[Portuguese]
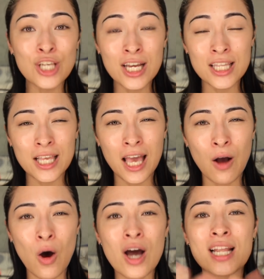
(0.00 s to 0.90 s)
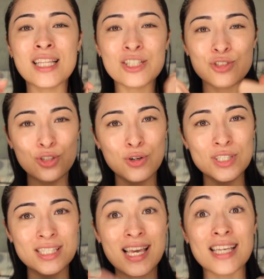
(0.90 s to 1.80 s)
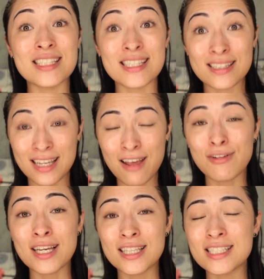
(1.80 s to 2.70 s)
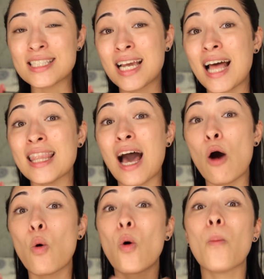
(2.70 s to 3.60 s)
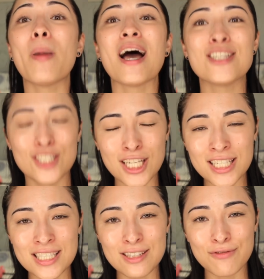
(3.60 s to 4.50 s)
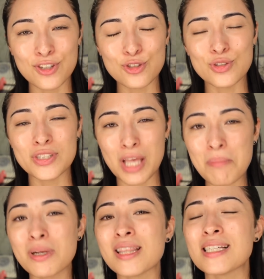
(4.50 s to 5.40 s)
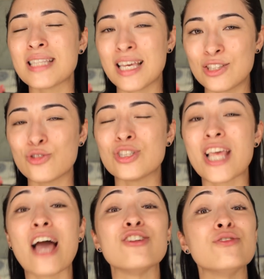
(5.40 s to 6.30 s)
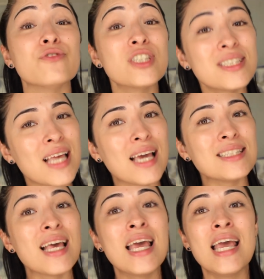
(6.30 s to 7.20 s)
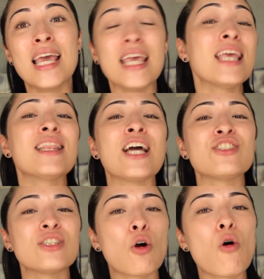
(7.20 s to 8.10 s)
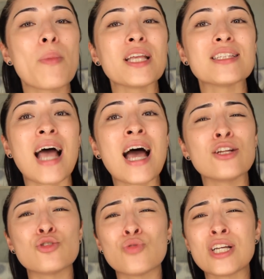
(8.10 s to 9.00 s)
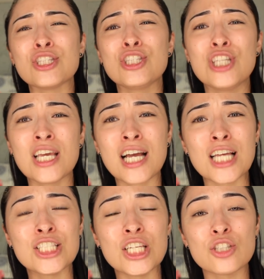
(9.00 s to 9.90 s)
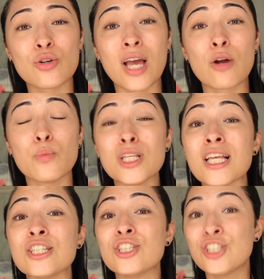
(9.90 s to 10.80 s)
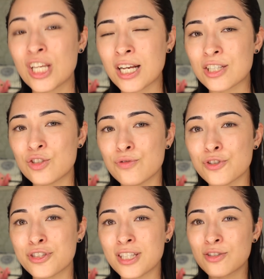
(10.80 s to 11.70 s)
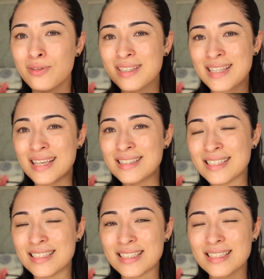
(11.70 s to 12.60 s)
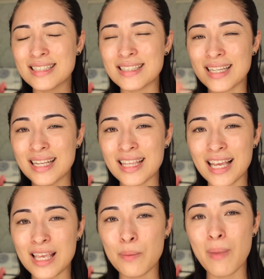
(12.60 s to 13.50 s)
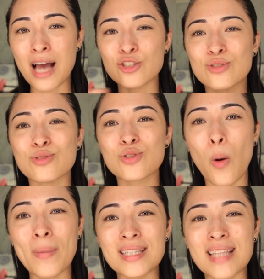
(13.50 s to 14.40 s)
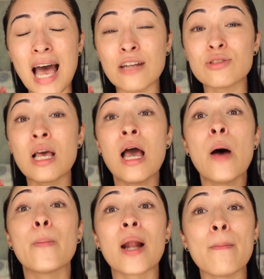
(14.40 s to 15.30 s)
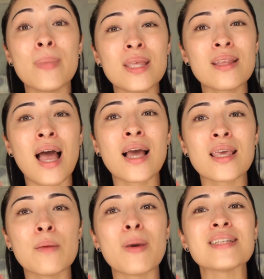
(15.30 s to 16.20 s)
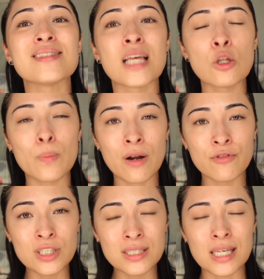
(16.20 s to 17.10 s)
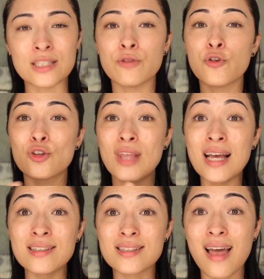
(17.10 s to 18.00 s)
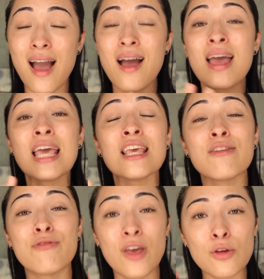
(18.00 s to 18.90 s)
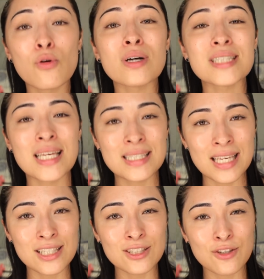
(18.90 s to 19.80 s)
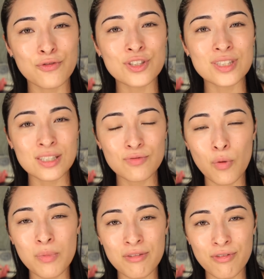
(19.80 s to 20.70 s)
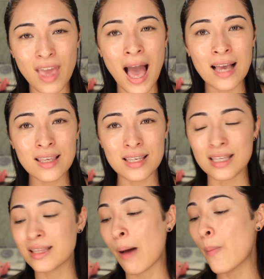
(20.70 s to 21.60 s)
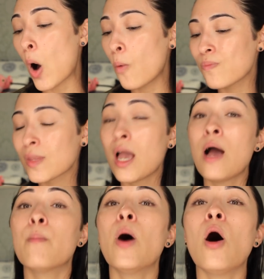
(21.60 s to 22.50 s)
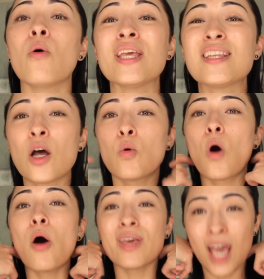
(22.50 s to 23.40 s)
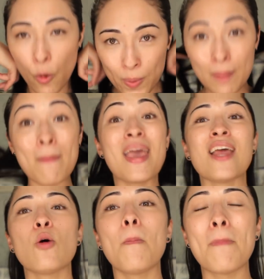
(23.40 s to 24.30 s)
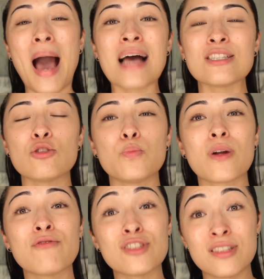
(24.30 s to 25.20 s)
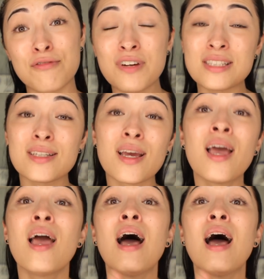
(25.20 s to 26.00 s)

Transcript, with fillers: chegando aqui agora deixa o seu gostei, se inscreva aqui nesse canal, compartilhe esse vídeo sempre nas redes sociais de vocês e deixa seu comentário, sua dica. Gente, eu quero muitas dicas de vocês com as receitinhas escritas aqui embaixo nos comentários pra mim tá aqui passando pra vocês. Eu vou testar e venho com as receitas que vocês vão me enviar aqui, tá bom? Bom, então qual que é o primeiro passo pra você fazer